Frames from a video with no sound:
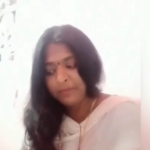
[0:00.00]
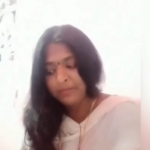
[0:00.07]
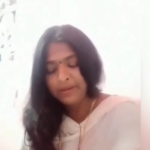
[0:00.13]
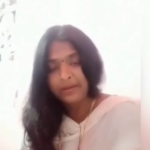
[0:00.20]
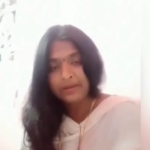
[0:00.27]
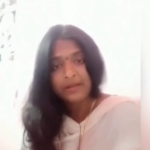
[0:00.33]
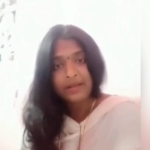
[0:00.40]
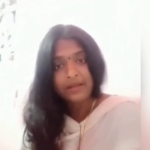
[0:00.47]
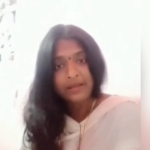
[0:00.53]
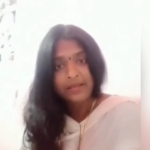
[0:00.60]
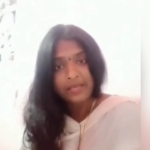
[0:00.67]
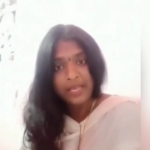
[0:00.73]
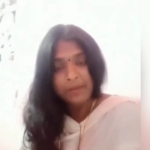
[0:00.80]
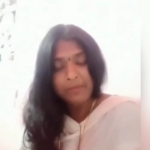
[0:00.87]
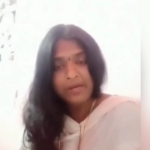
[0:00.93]
நம்ம
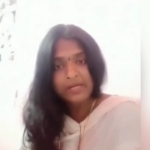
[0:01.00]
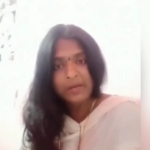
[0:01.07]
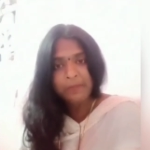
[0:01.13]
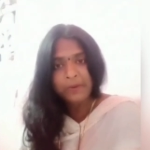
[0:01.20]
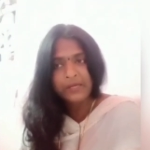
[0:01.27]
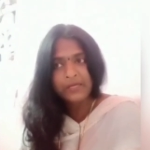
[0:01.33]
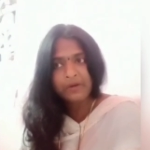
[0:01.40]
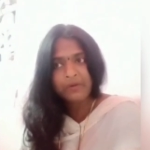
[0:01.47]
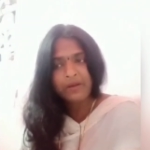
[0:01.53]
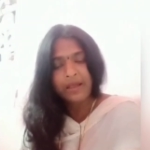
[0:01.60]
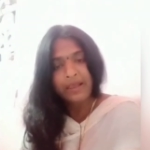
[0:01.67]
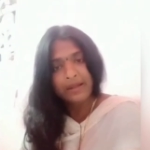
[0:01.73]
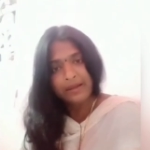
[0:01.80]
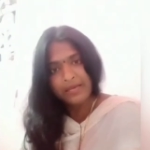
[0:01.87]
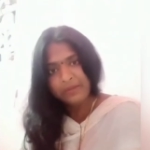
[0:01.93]
ஏமாற்றப்பட்டவங்க
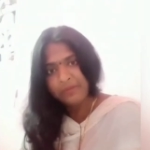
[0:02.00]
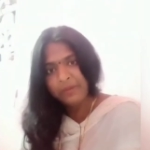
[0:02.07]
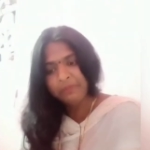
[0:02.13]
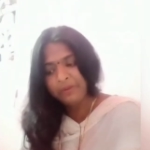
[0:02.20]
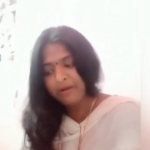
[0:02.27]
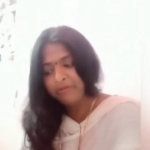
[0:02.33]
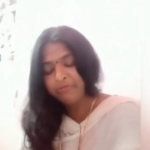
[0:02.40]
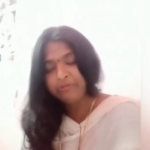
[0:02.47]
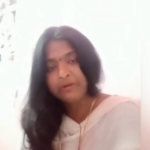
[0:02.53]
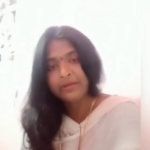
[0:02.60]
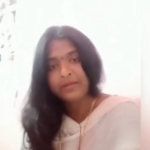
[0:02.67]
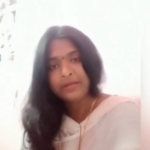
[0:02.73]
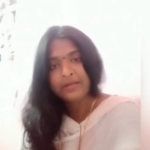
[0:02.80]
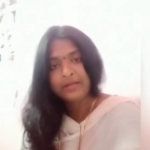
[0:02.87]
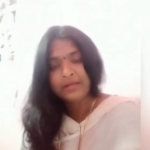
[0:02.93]
எல்லாருமே பவர்ஃபுல்
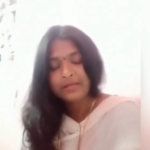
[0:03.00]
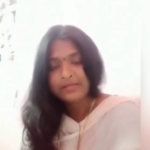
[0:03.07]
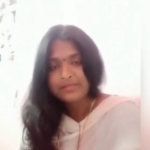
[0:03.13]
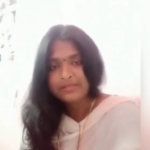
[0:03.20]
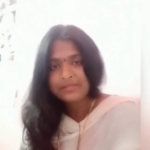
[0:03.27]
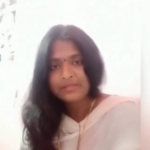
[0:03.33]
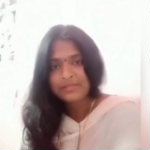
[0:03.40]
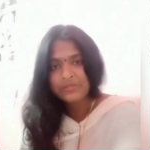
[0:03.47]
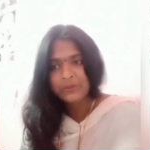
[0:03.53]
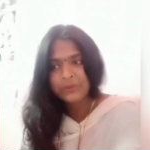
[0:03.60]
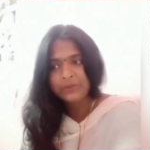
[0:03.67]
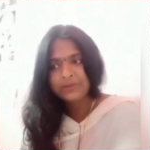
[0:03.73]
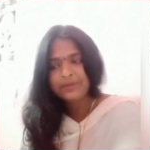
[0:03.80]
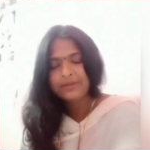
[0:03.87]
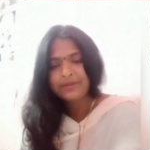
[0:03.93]
ஸோ
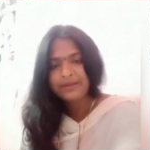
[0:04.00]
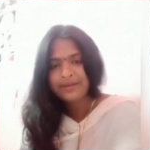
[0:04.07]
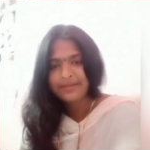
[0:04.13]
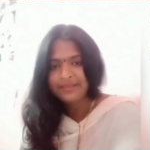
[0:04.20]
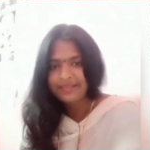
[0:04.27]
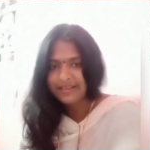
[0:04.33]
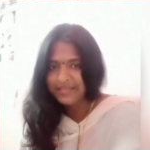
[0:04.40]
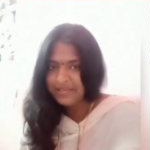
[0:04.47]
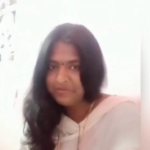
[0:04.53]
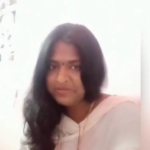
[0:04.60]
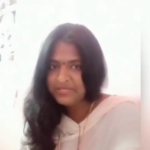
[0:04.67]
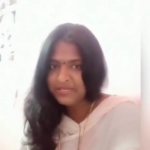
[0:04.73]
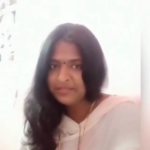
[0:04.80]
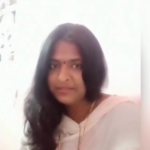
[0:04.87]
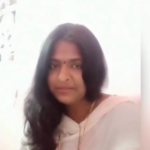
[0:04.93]
தயவு
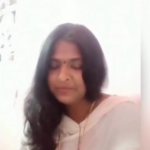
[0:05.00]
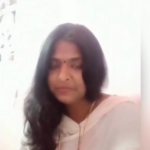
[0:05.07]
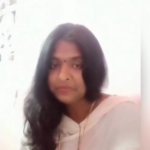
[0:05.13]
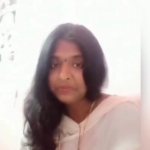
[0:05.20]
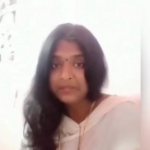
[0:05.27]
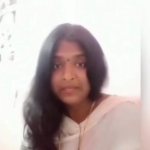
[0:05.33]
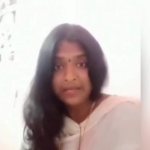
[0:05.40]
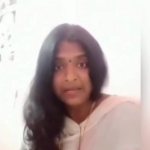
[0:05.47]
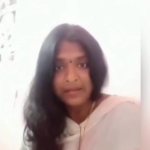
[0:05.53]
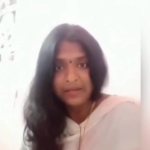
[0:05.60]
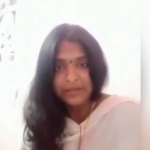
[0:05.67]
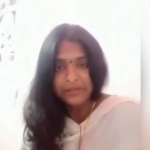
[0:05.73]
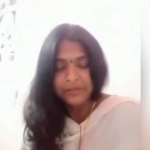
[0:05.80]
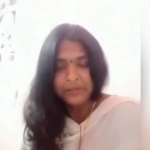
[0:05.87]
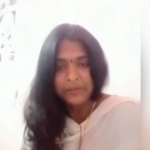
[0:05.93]
செய்து
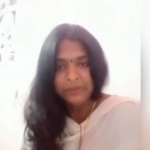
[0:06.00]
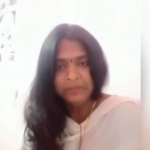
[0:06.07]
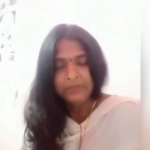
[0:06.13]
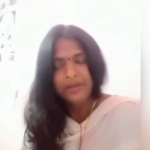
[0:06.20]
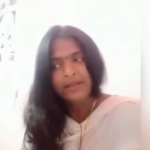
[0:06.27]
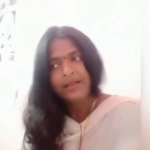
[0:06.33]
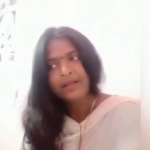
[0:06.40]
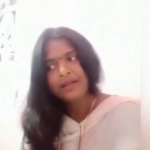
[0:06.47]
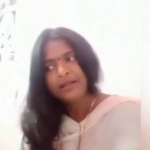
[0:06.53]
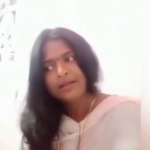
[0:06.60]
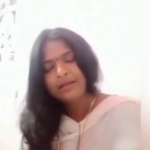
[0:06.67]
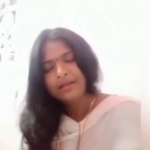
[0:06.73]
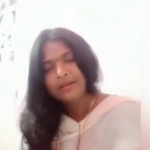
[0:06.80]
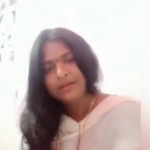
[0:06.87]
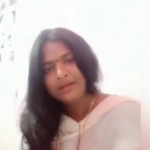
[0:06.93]
யாருக்கும்
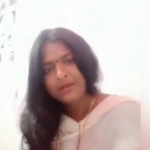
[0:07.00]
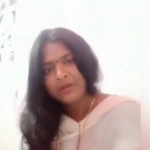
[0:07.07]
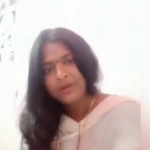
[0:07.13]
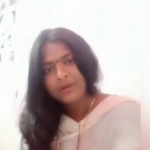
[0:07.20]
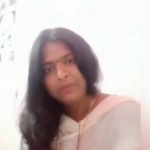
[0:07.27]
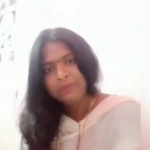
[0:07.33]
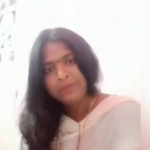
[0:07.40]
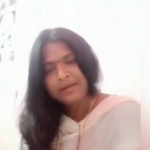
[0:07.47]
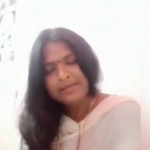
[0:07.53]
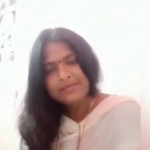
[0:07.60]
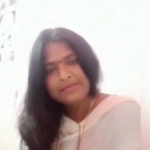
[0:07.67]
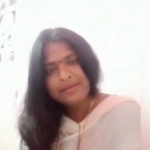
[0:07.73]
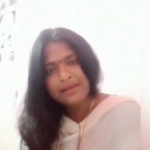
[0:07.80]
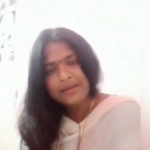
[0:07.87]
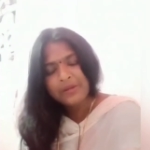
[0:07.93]

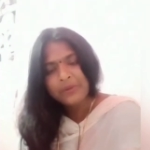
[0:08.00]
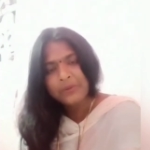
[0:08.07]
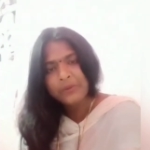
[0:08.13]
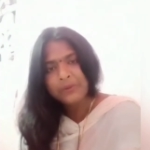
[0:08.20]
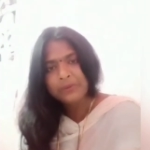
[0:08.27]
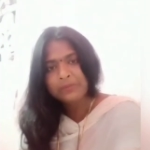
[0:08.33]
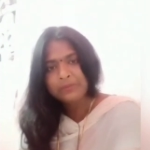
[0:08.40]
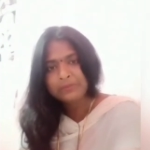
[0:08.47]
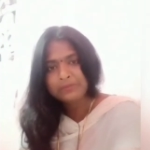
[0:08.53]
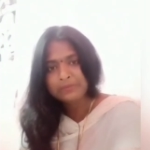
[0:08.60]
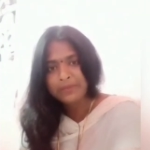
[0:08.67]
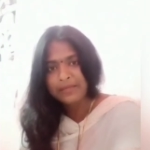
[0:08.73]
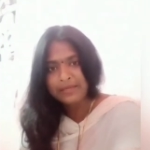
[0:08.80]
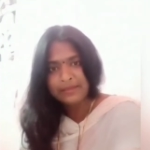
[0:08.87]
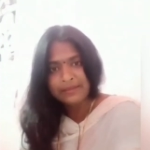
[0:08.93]
மனசால கூட
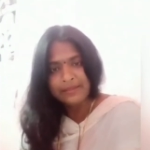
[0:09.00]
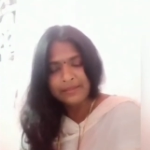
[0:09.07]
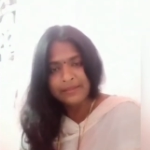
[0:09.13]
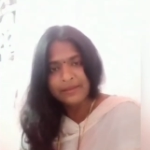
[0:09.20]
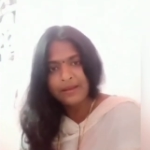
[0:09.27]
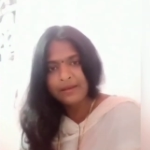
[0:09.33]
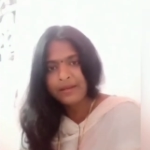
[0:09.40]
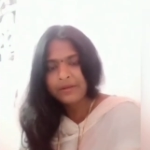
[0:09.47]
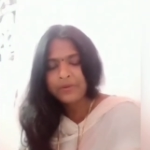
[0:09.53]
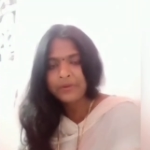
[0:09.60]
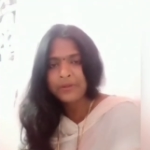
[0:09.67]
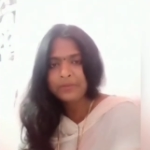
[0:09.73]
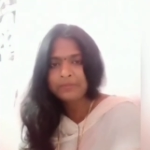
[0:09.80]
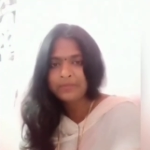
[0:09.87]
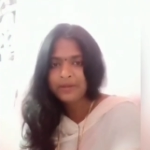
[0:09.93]
மன ரீதியாக
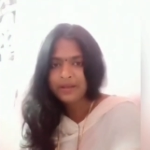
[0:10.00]
கூட